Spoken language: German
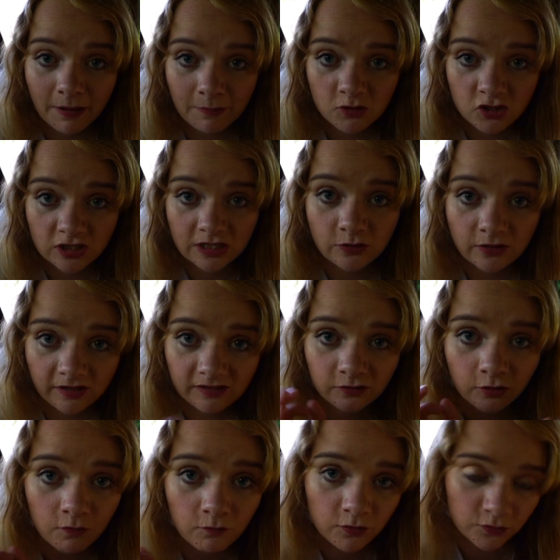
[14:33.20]
bestellt und
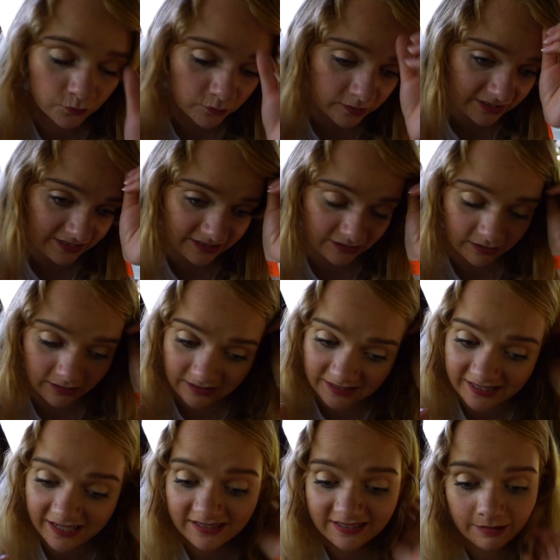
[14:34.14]
das können wir uns wirklich
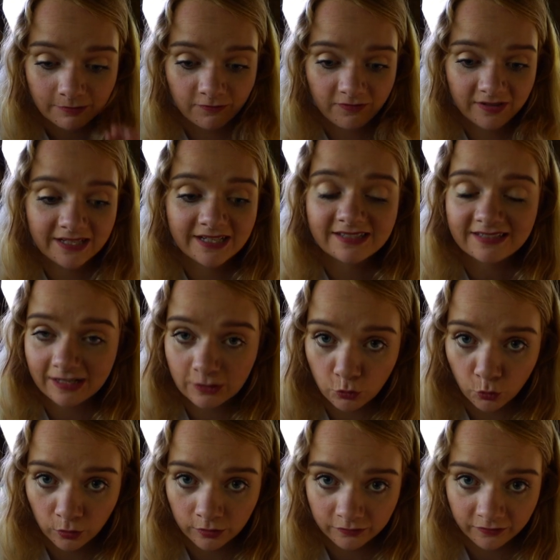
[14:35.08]
sehr, sehr empfehlen. Ist
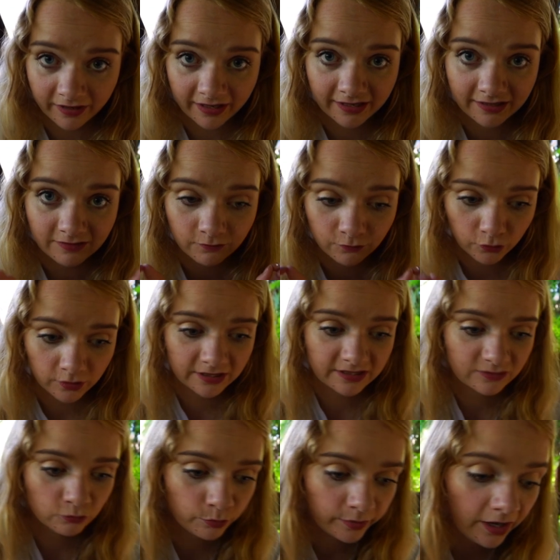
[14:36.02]
alkoholfrei, wirklich
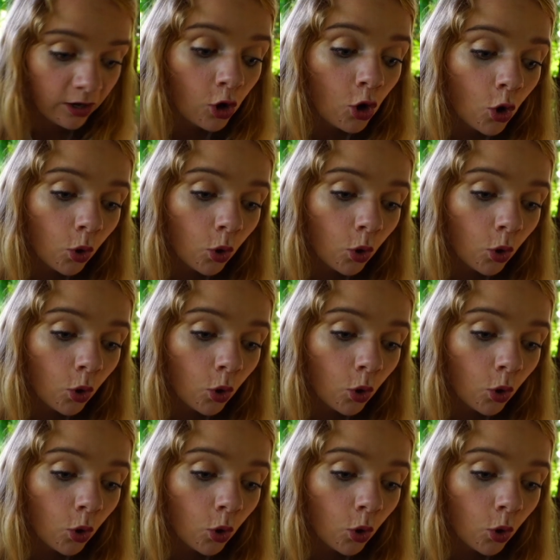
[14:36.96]
super.